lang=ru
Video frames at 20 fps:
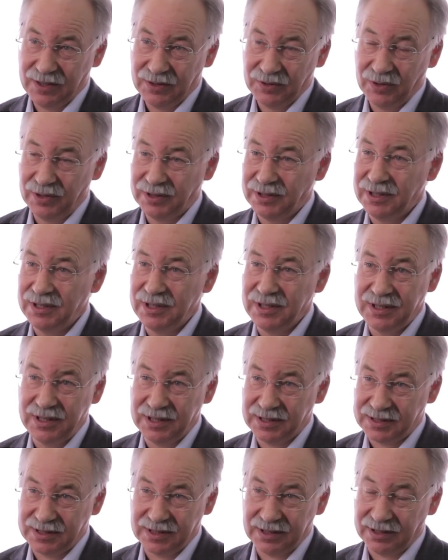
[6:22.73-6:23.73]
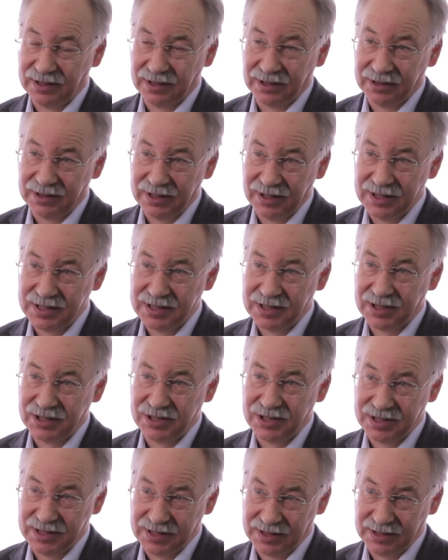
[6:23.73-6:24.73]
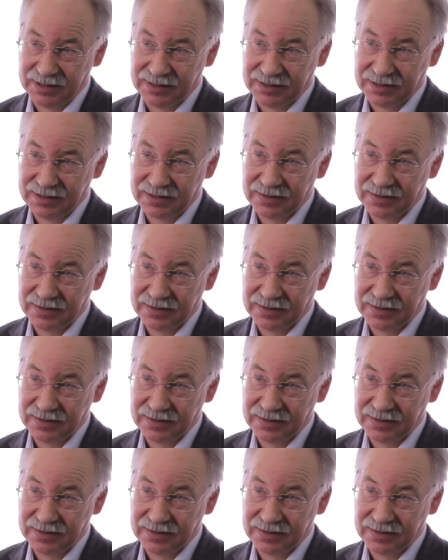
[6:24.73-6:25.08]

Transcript: Но это не единственная характеристика частиц,